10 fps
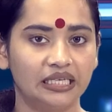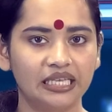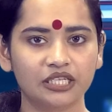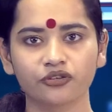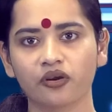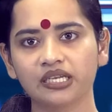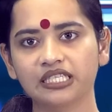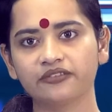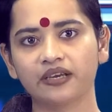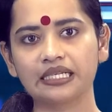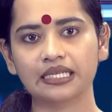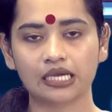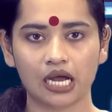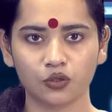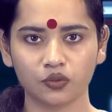ইলেকট্রনিক
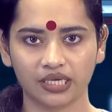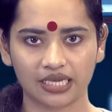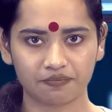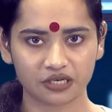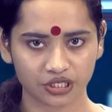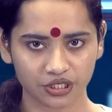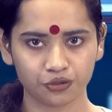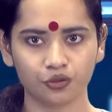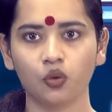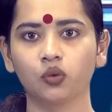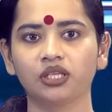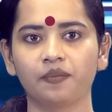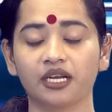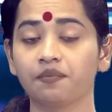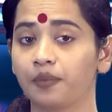ডিভাইসের কারণে আপনার শিশু হতে পারে